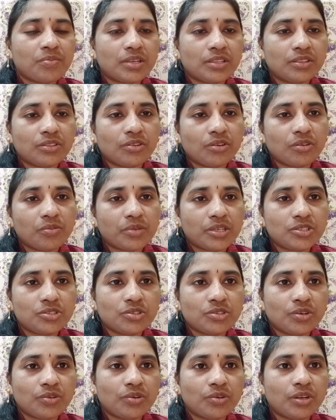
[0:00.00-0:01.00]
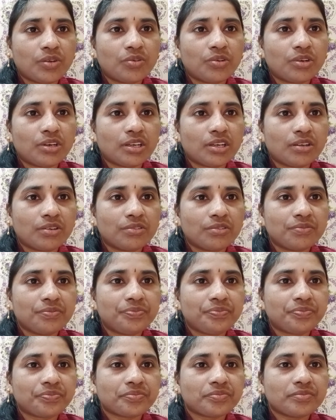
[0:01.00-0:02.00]
అందులో మంచోళ్ళు కూడా ఉంటారు
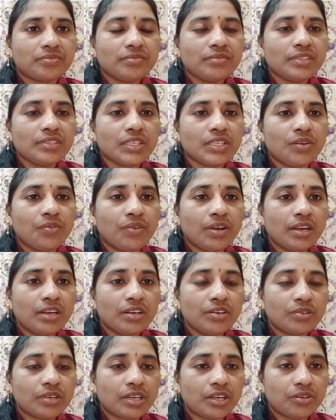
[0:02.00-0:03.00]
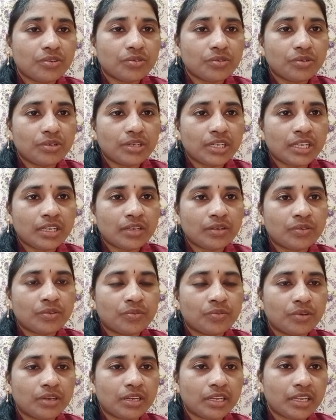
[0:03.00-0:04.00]
వాళ్ళను కనుక్కొని
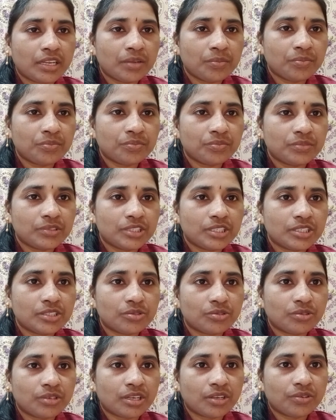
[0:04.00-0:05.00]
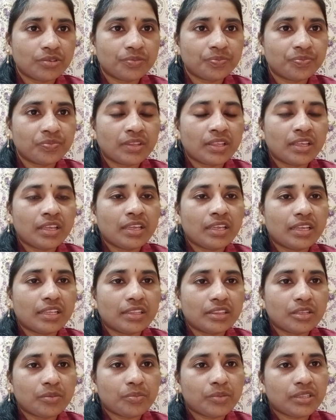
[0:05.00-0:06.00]
వాళ్ళు ఏం చేస్తున్నారు
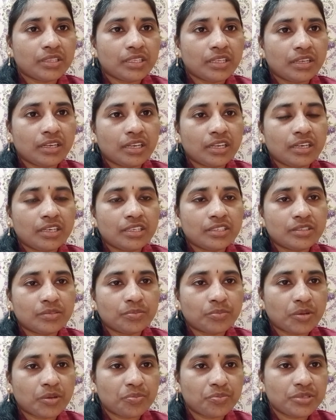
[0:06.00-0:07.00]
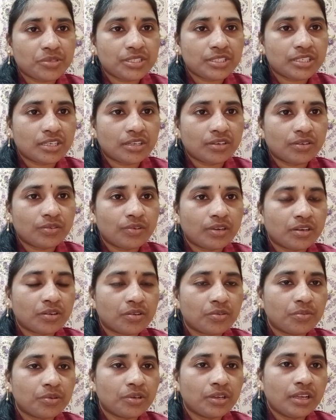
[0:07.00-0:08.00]
ఎంతమంది లేడీస్ని పంపించారు వాళ్ళకు
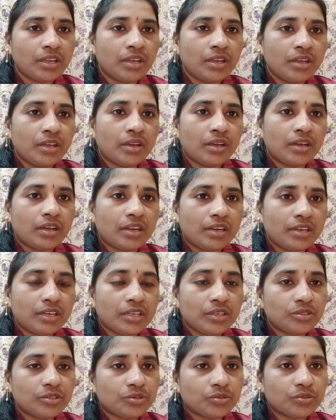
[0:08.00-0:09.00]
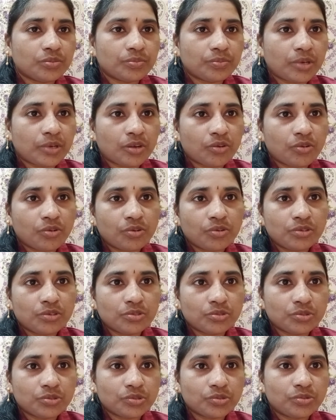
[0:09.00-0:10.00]
అన్నీ బాగోగులు
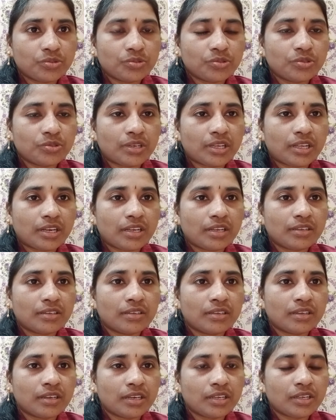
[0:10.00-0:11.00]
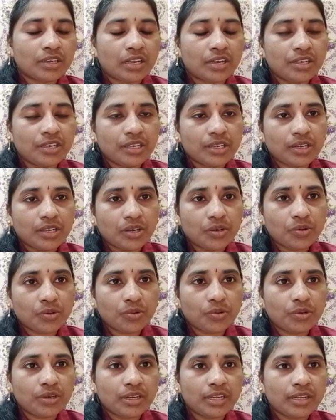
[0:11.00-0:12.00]
చూసుకుంటున్నారా అని అన్నీ
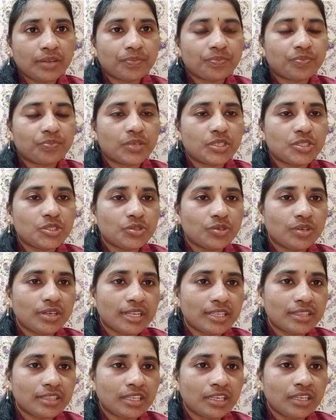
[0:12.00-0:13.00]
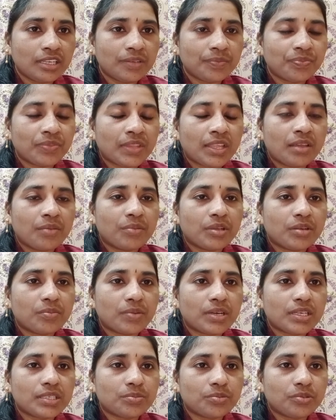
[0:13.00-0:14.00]
కనుక్కొని మంచోళ్ళైతేనే మీరు
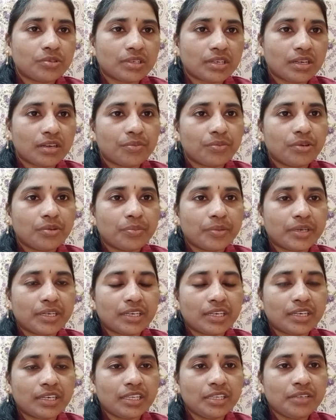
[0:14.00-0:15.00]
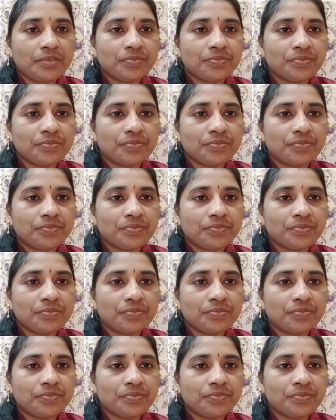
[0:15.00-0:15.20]
పాస్పోర్ట్ కాపీలు పెట్టండి